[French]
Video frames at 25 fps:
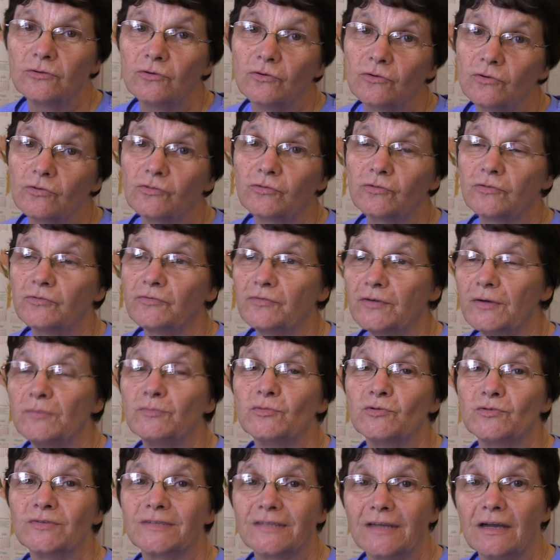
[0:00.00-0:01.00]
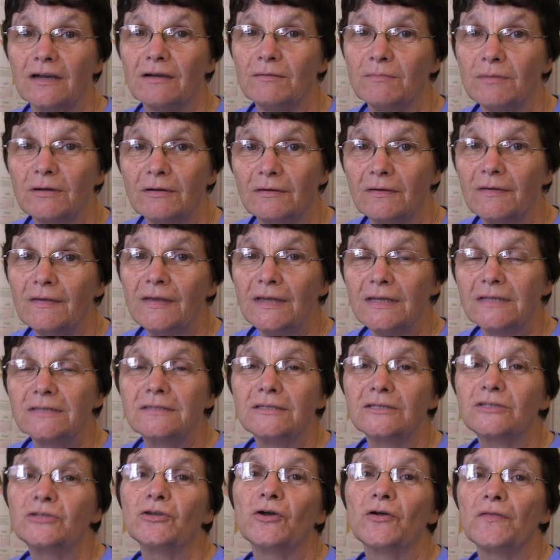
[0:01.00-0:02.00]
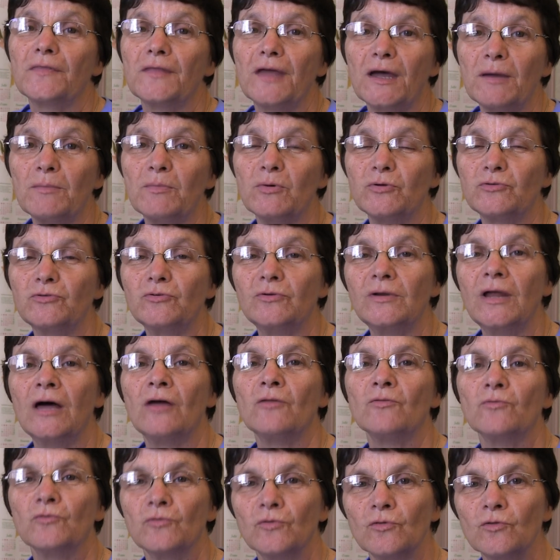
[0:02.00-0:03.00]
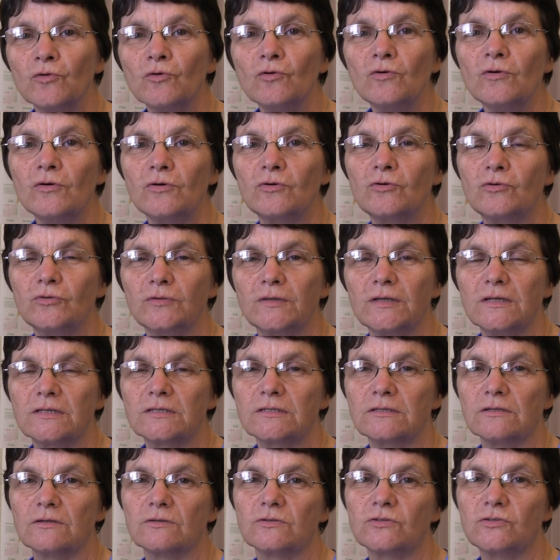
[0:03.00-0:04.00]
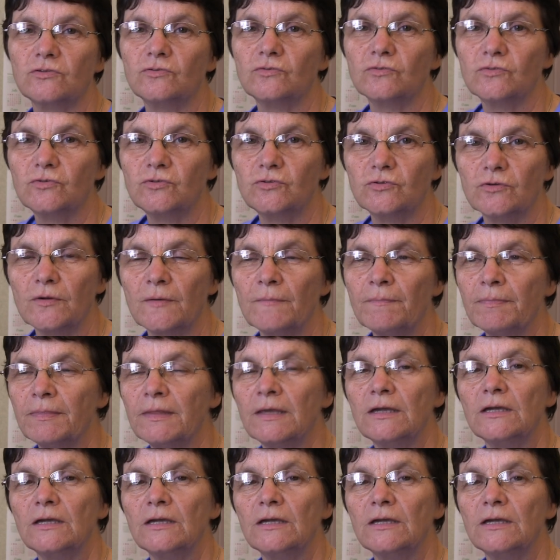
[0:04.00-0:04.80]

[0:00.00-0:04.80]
Donc ce fameux arbre, c'était un arbre de la non-connaissance de Dieu.